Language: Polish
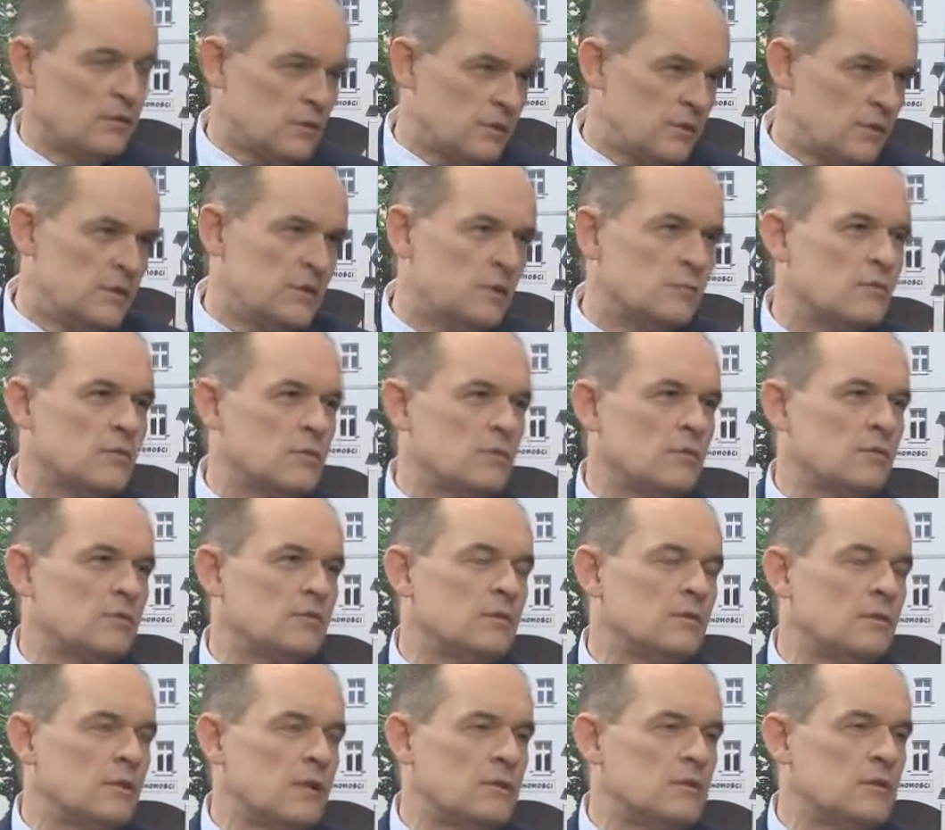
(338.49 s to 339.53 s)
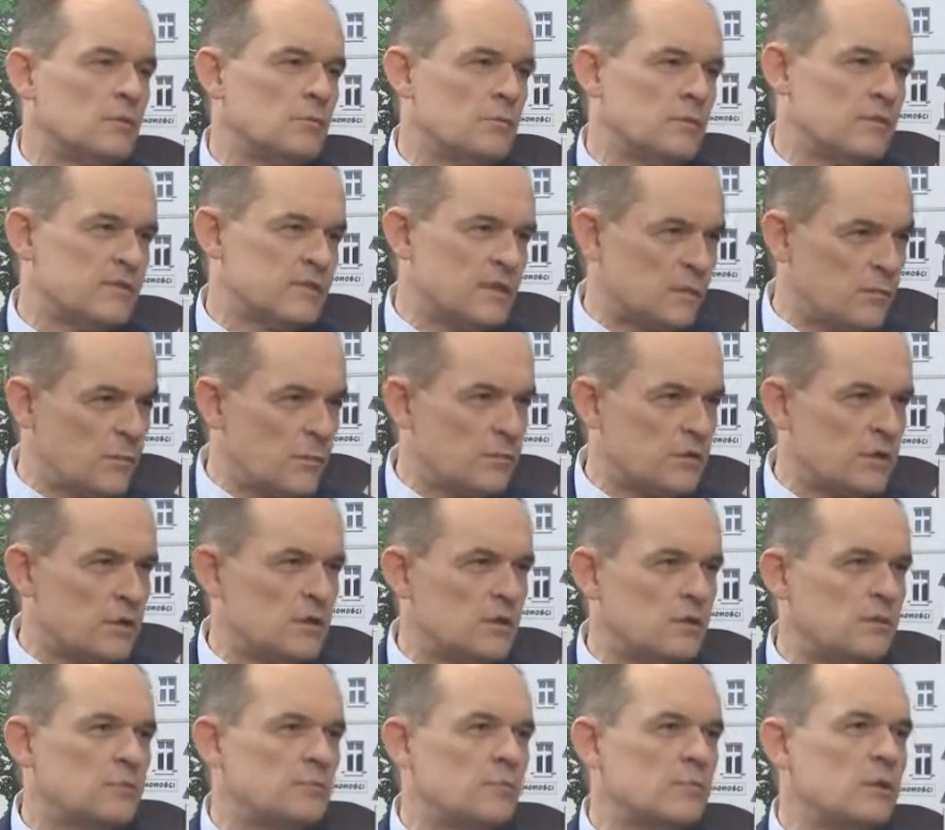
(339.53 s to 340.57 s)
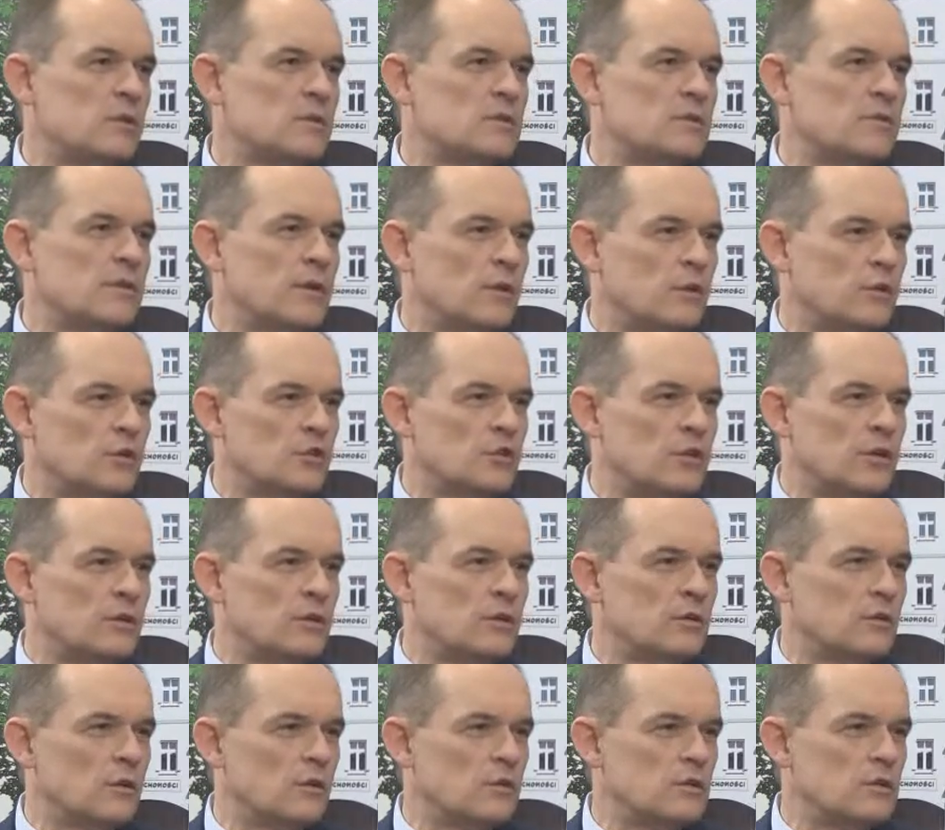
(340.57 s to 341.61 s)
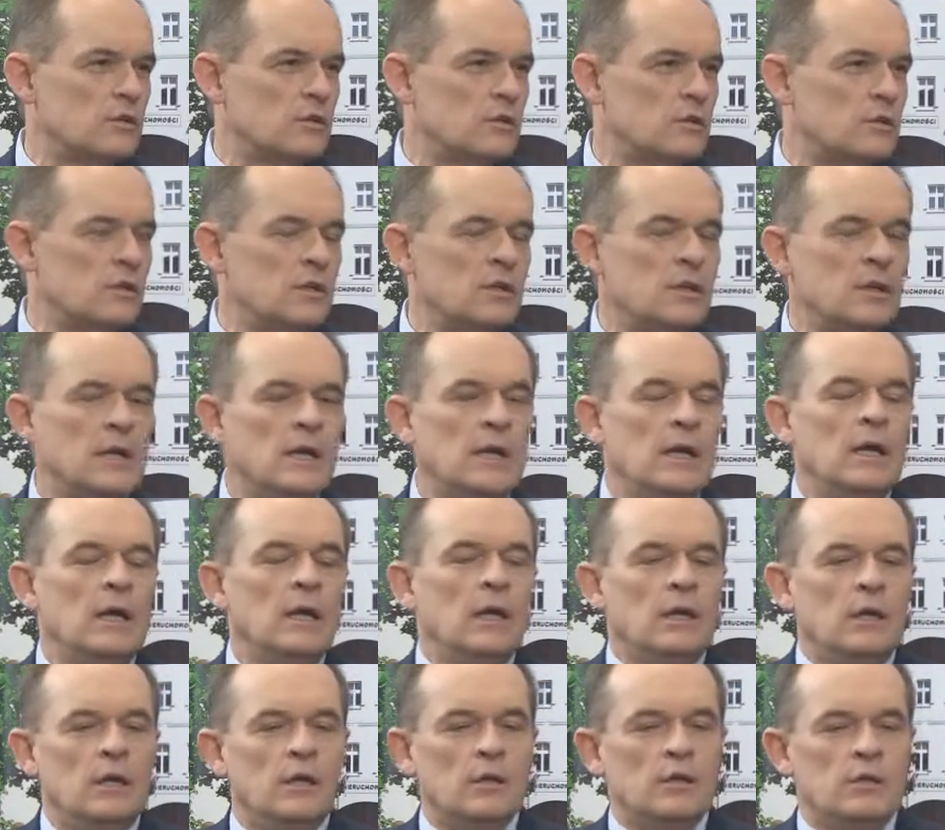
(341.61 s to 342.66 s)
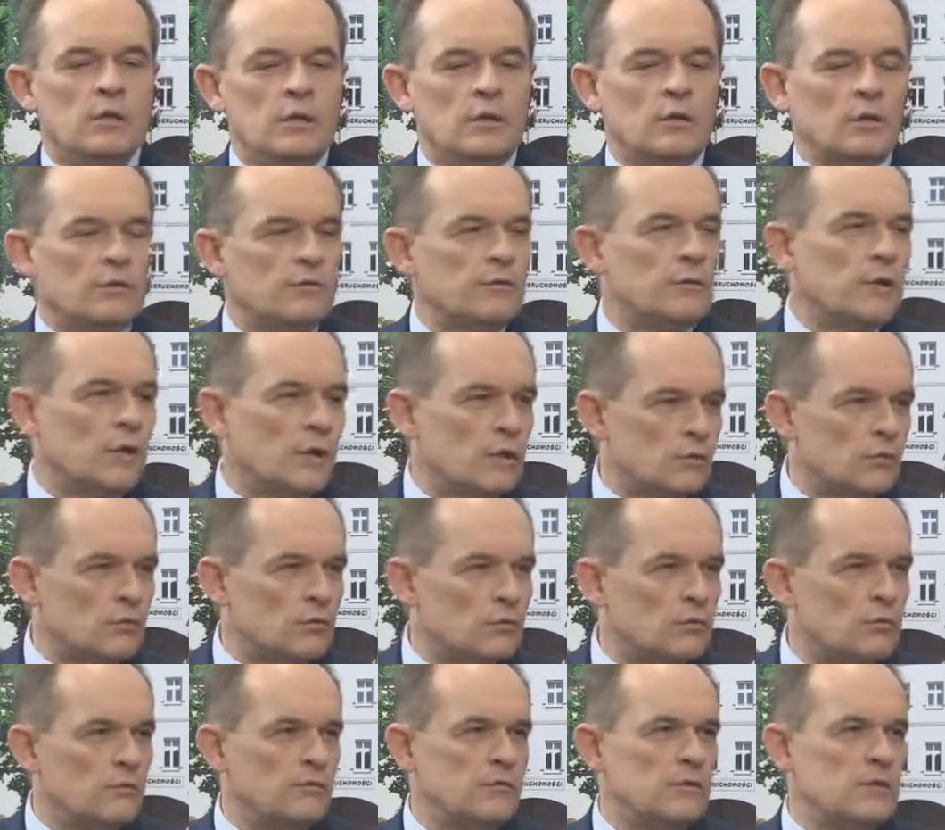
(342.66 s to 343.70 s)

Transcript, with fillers: Oczywiście muszą nastąpić w samym przedsiębiorstwie oszczędności. Idzie to w kierunku